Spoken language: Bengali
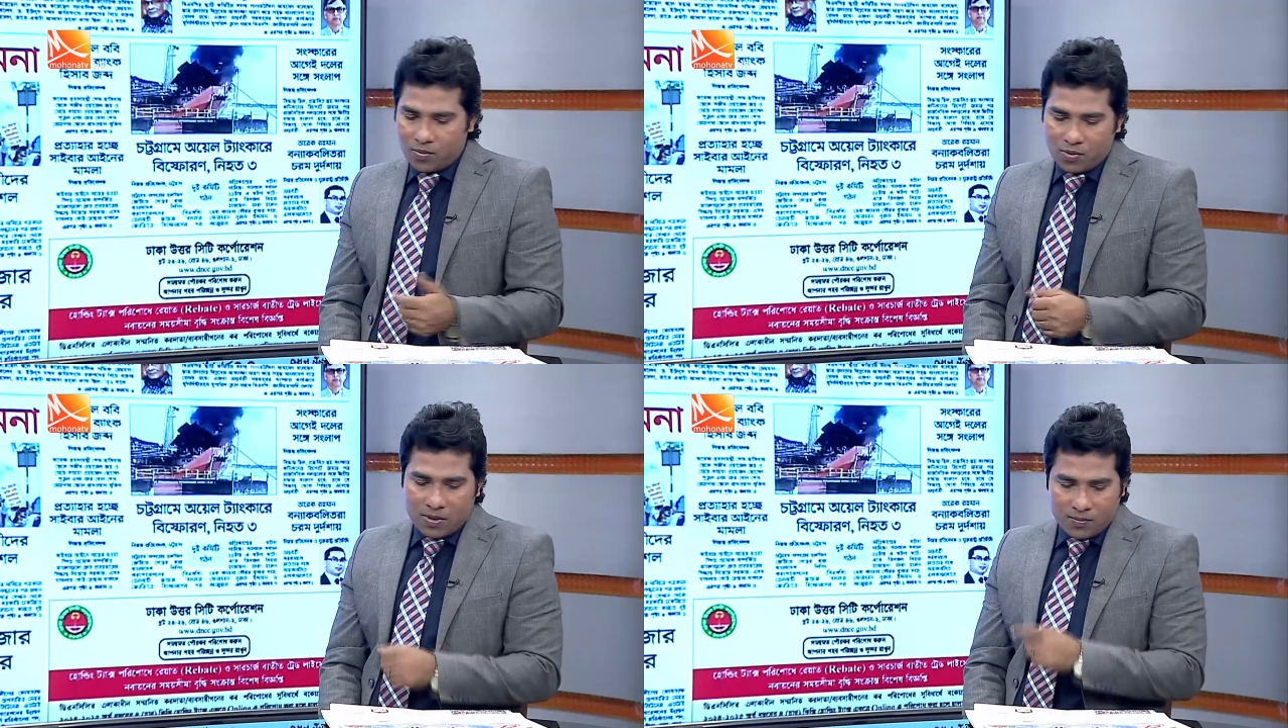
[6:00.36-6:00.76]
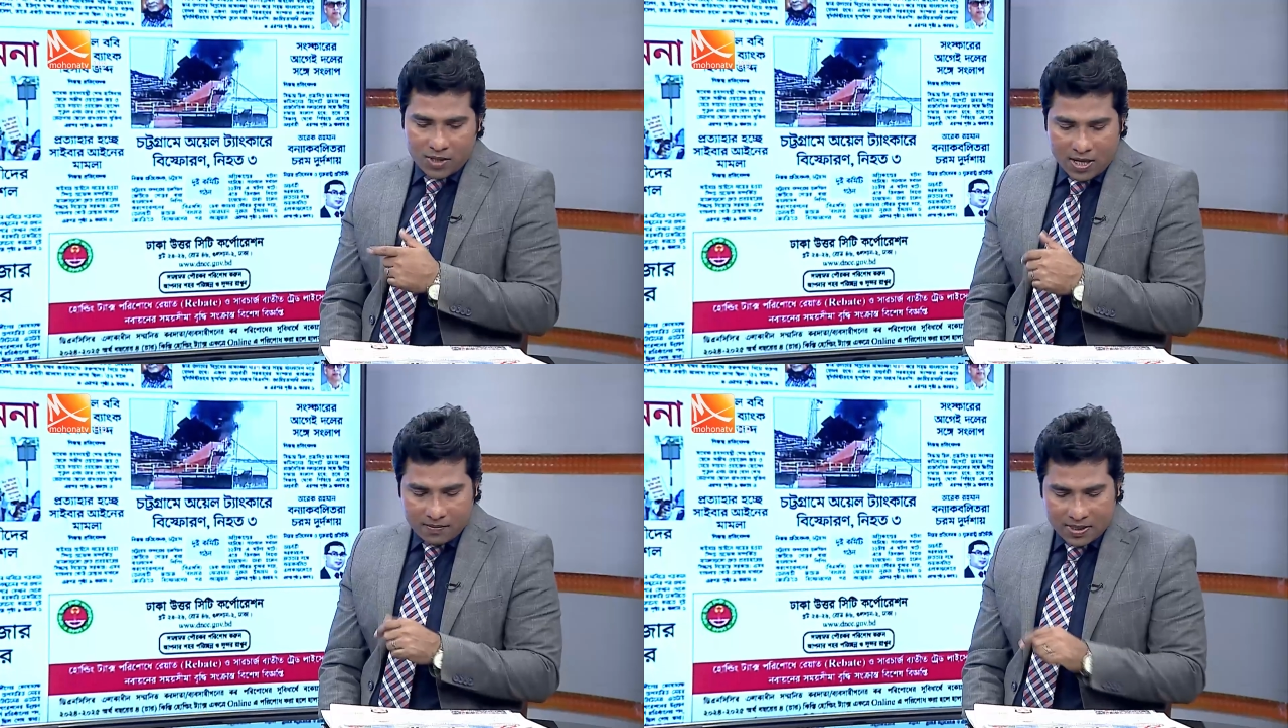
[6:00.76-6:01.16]
একটা প্রভাব
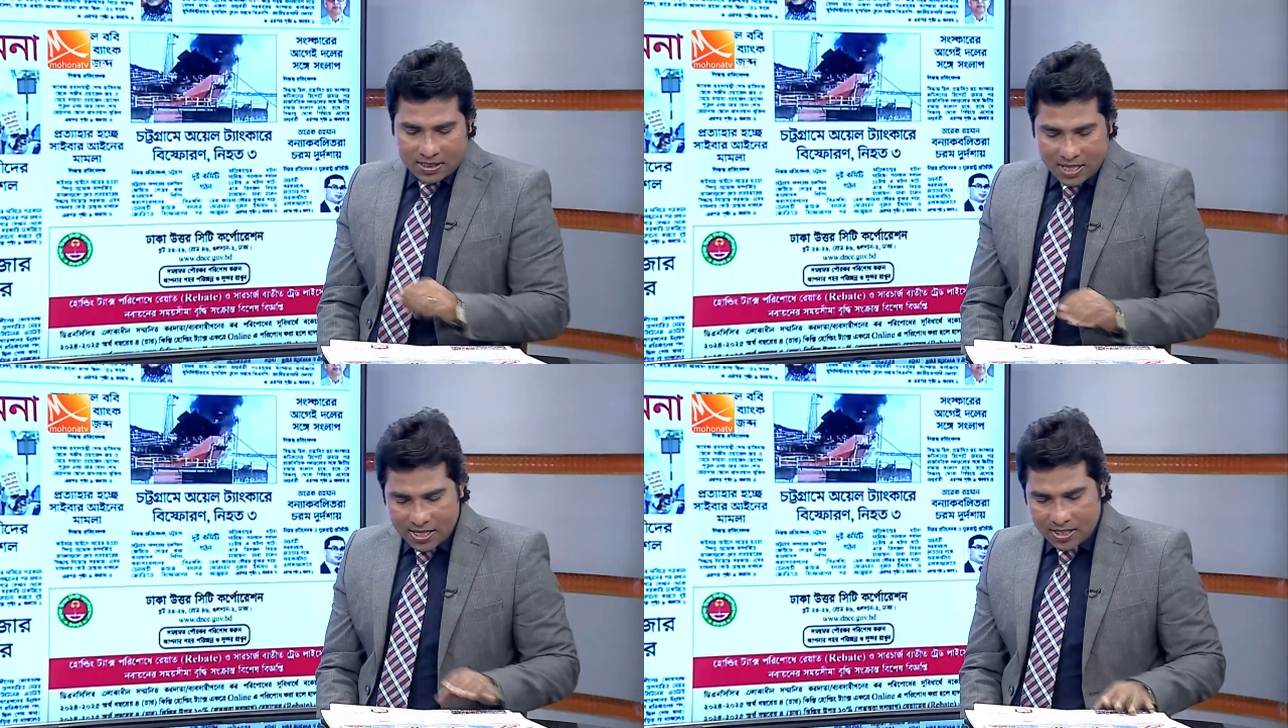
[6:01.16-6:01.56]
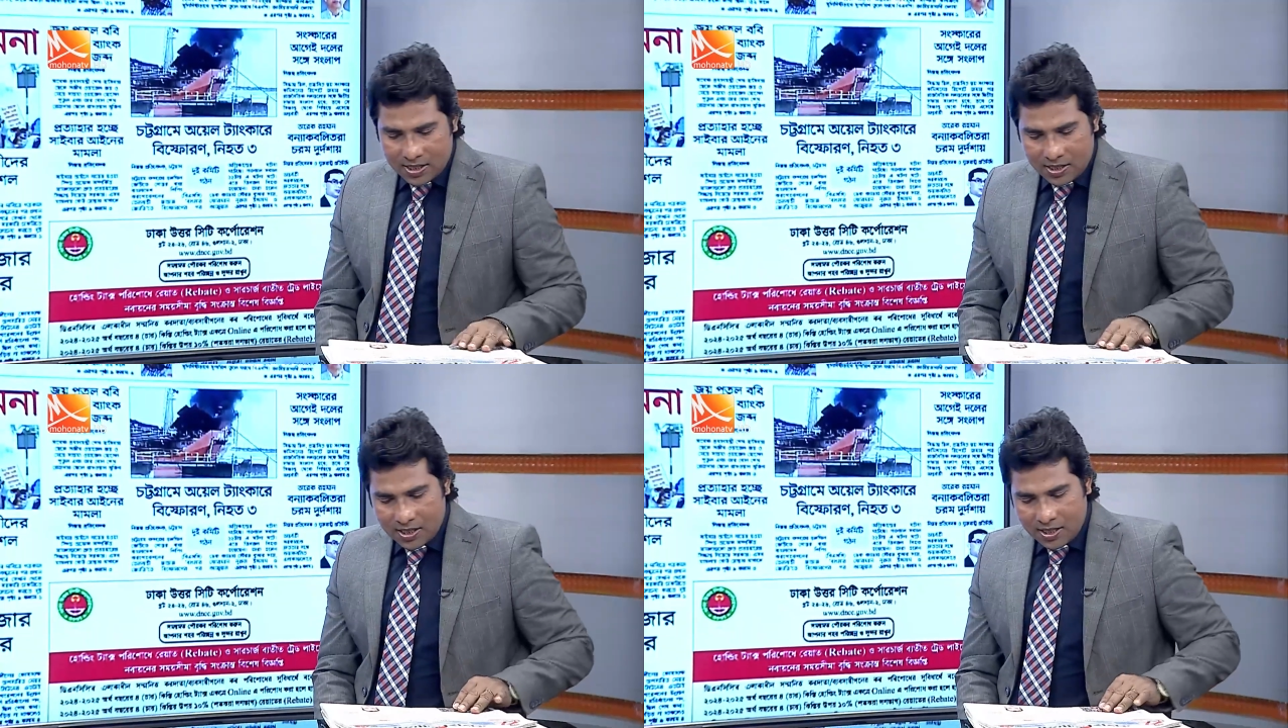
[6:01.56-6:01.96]
পড়ে আমরা চাই
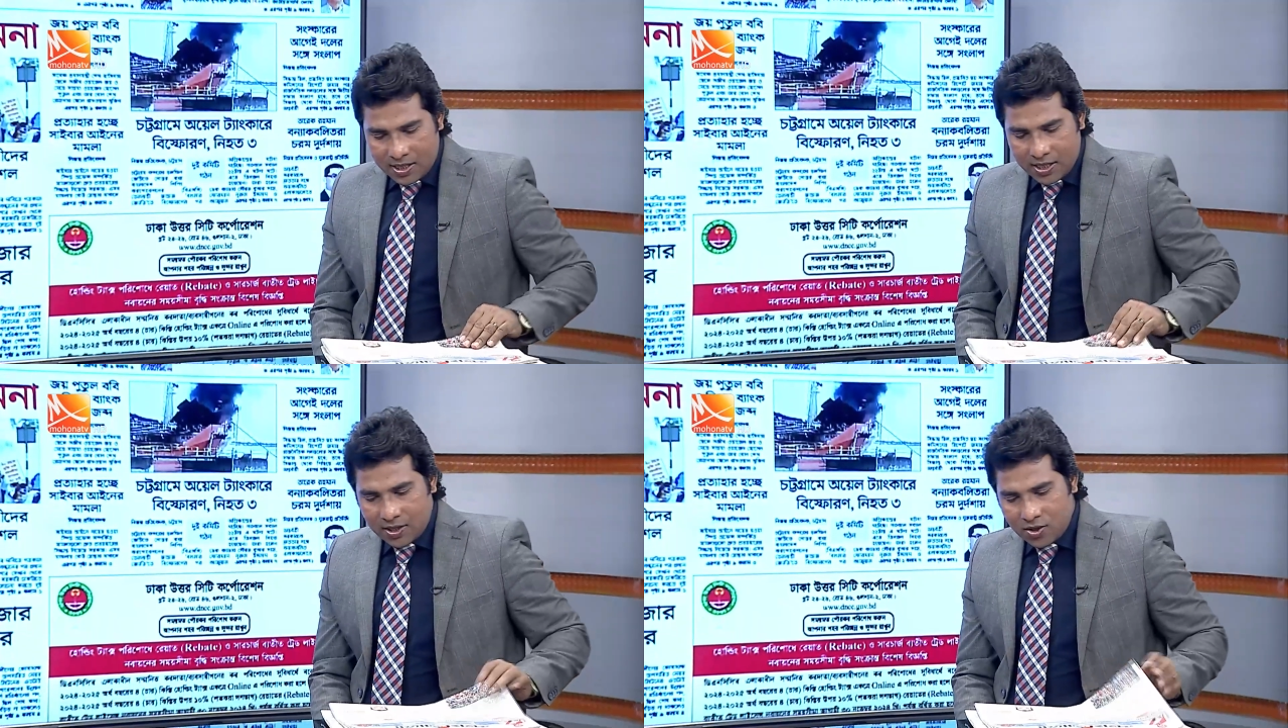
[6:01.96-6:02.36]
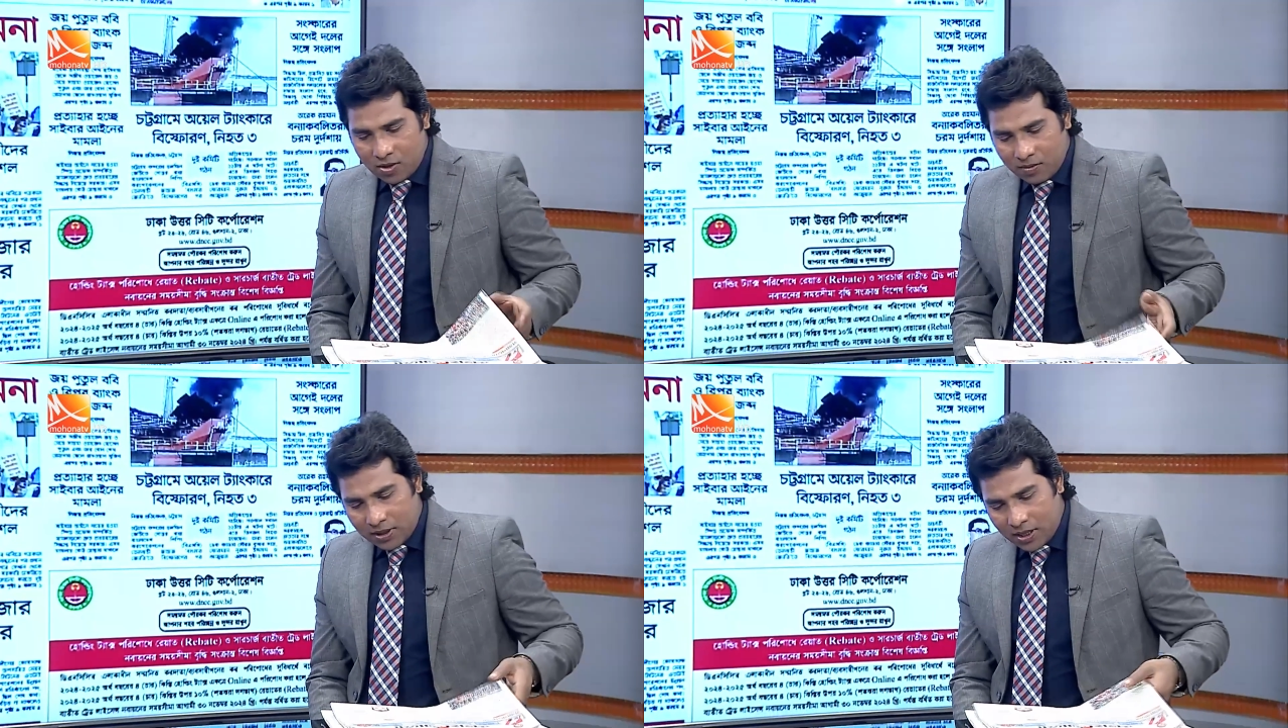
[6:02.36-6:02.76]
এটির একটি
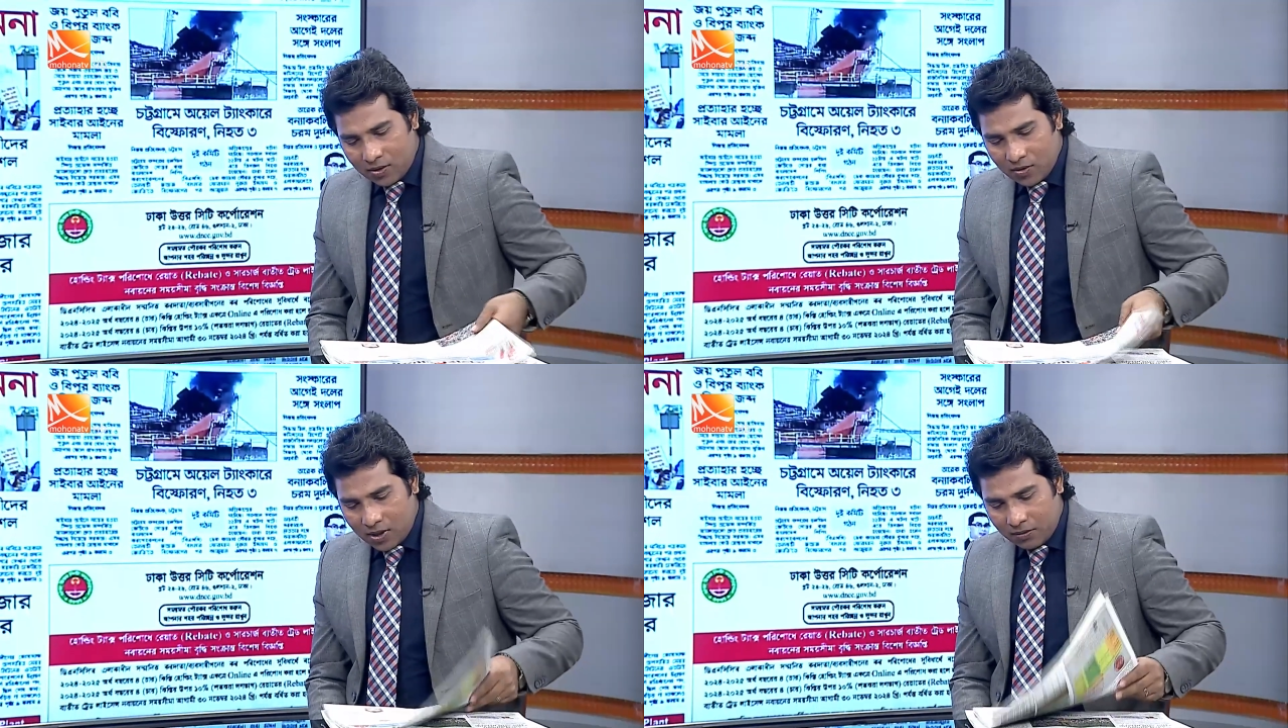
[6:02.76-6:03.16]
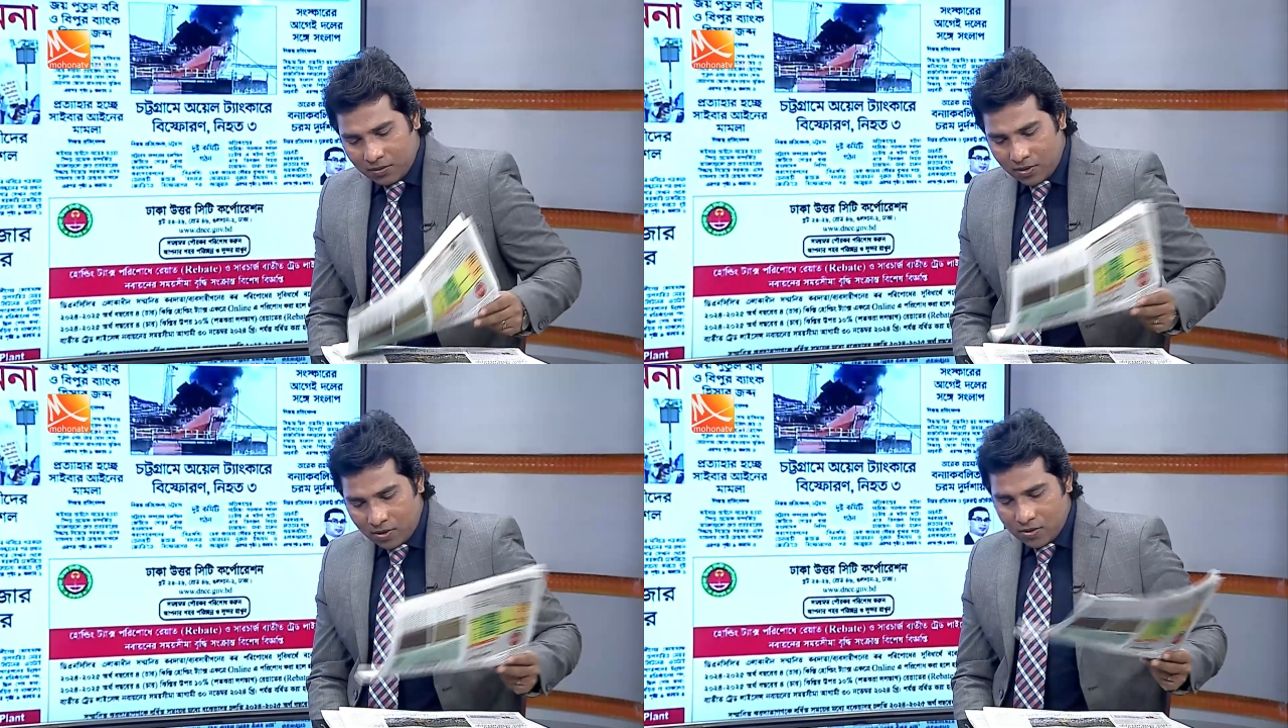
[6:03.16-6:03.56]
সমাধান হোক এবং
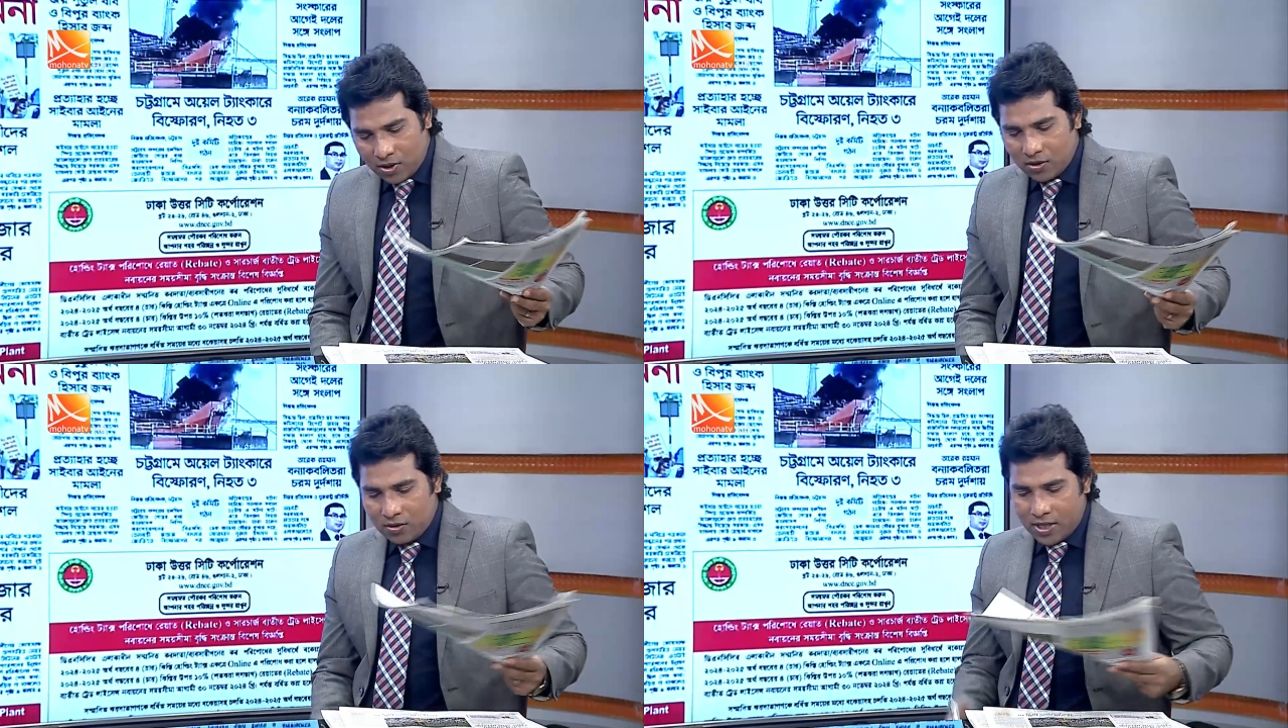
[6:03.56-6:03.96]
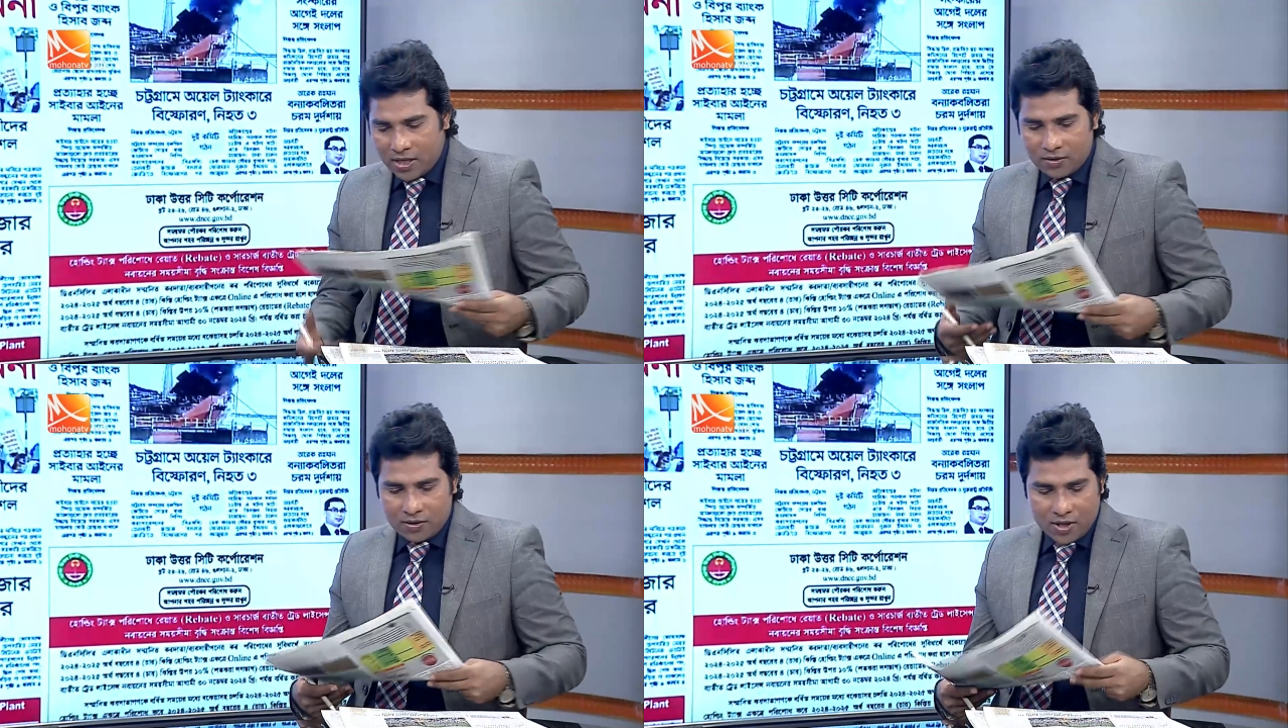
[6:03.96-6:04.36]
জনগণ
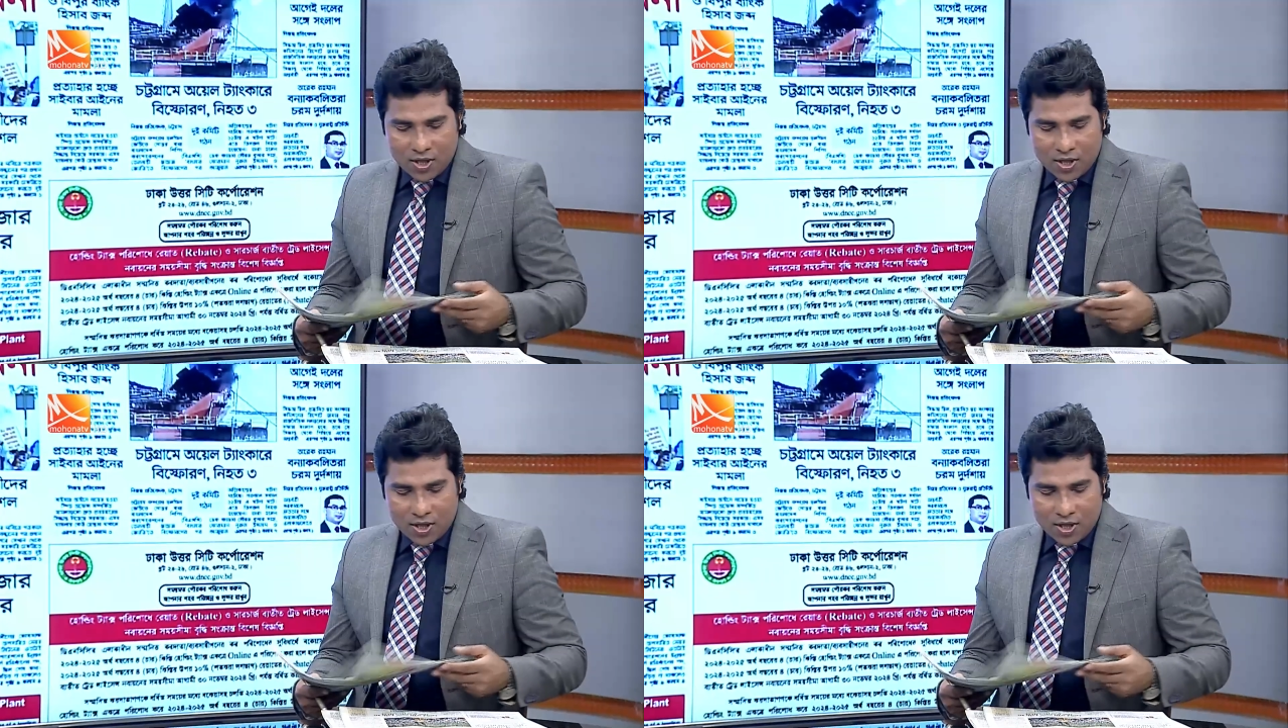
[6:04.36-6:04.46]
এখন